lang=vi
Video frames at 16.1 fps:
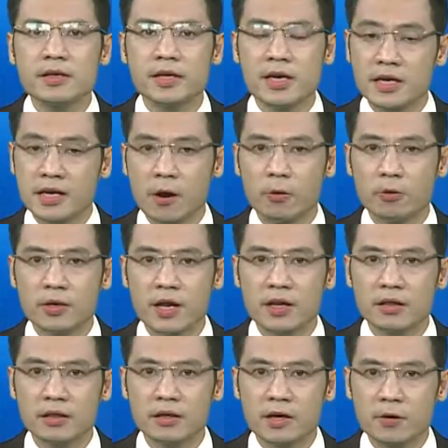kích cầu
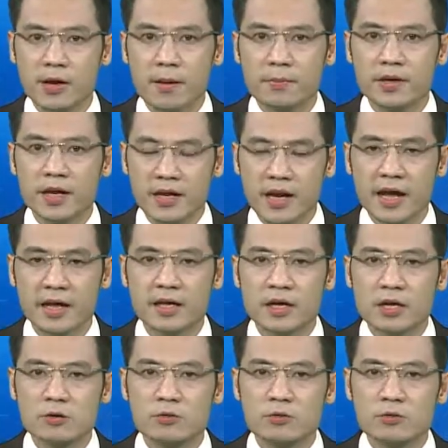nên từ đầu năm đến nay,